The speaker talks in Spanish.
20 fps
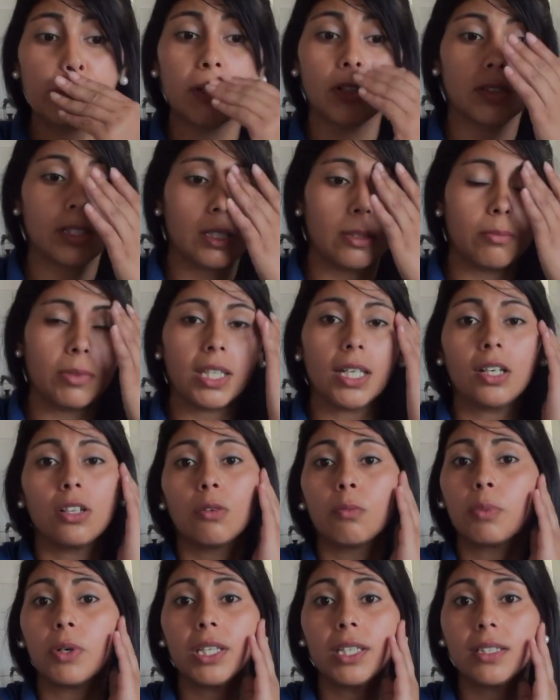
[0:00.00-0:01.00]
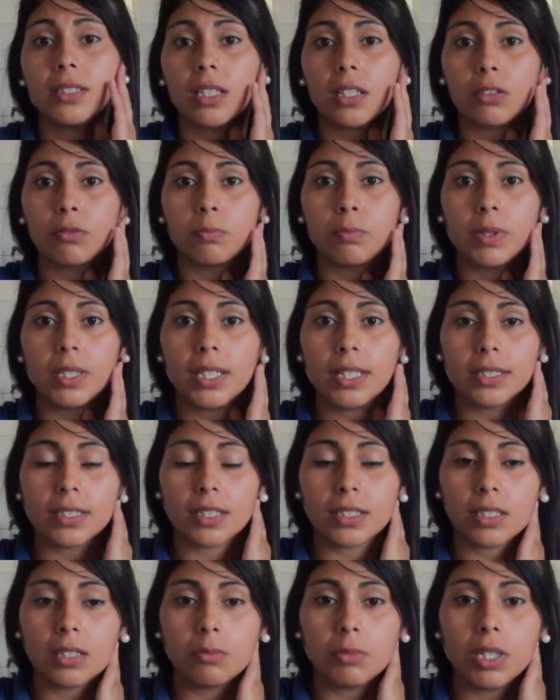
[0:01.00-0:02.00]
porque mi hija no puede interrumpir el
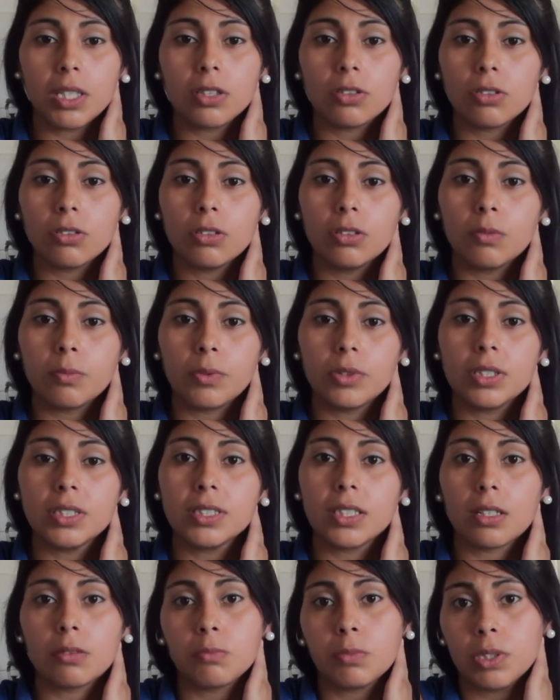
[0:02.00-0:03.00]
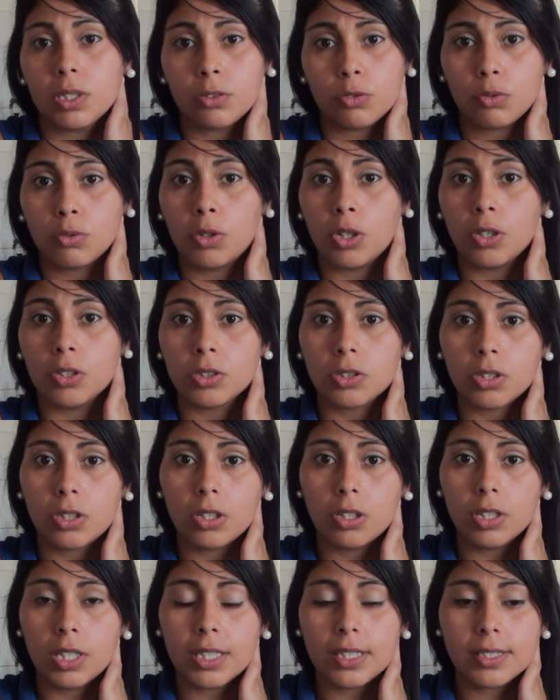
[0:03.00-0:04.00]
tratamiento, no puede interrumpir sus
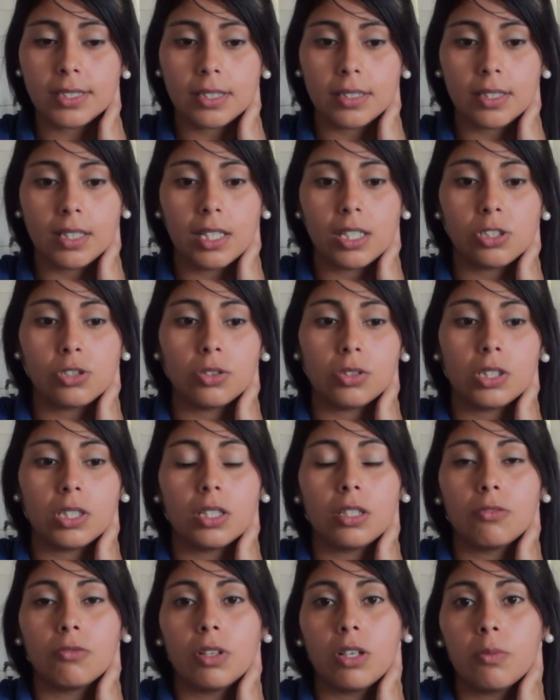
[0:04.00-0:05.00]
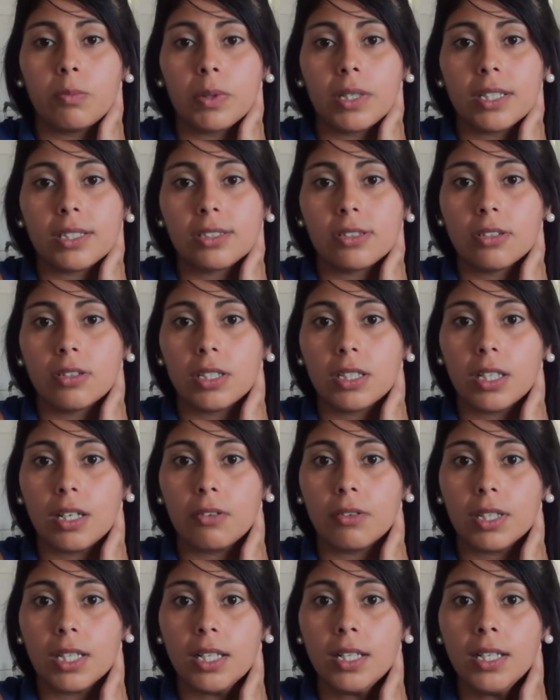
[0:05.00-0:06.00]
controles, de hecho tiene una operación en
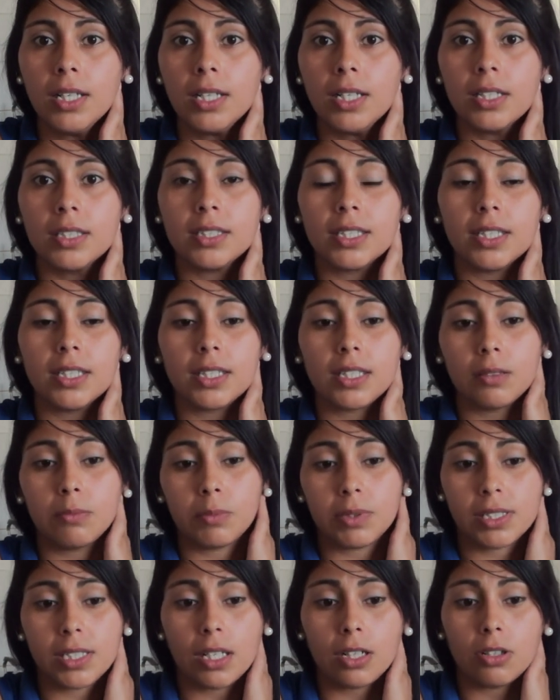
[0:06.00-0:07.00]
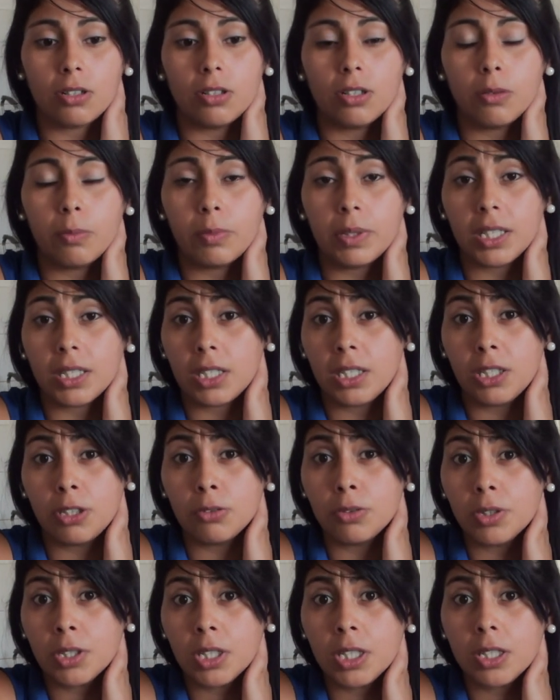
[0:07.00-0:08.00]
abril, tiene que empezar con los
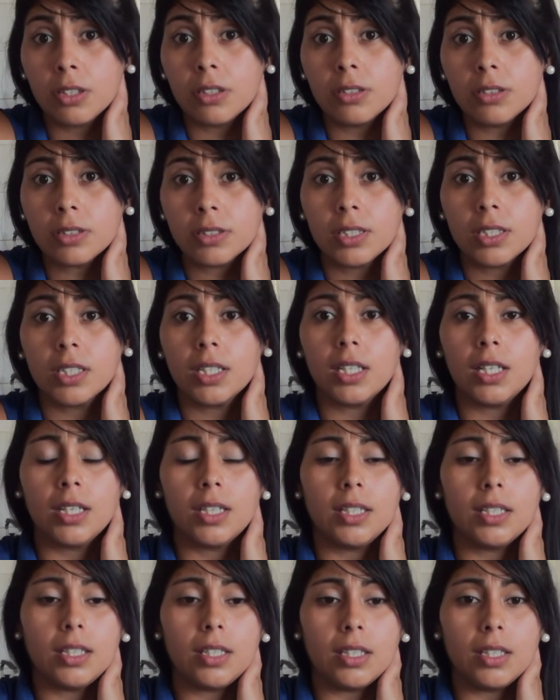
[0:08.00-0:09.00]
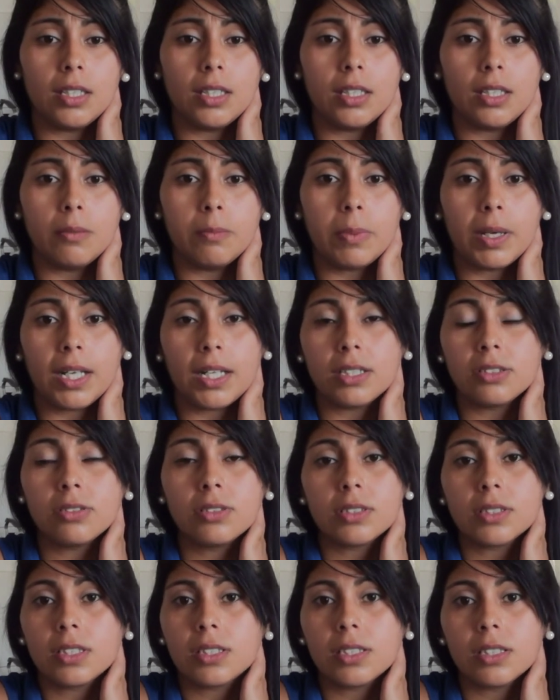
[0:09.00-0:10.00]
prequirúrgicos y para eso
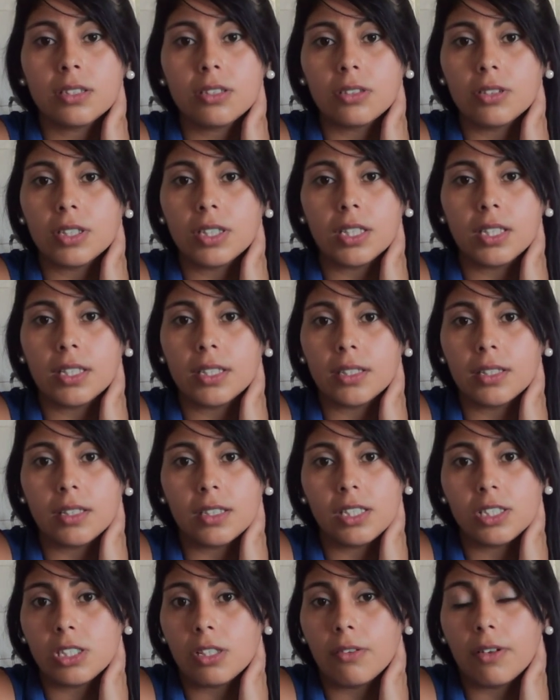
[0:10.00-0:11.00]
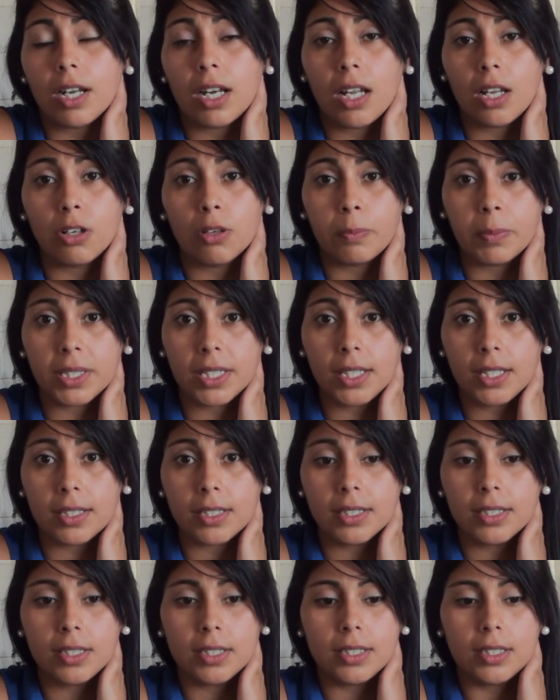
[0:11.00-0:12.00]
necesito ir y llevarla al hospital.
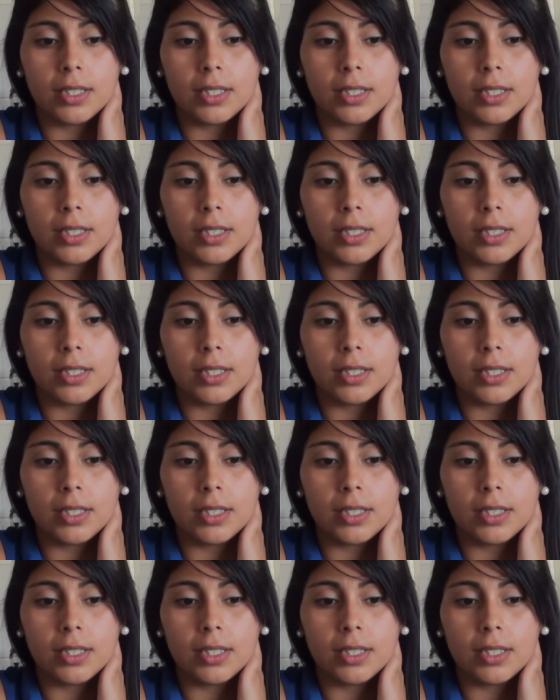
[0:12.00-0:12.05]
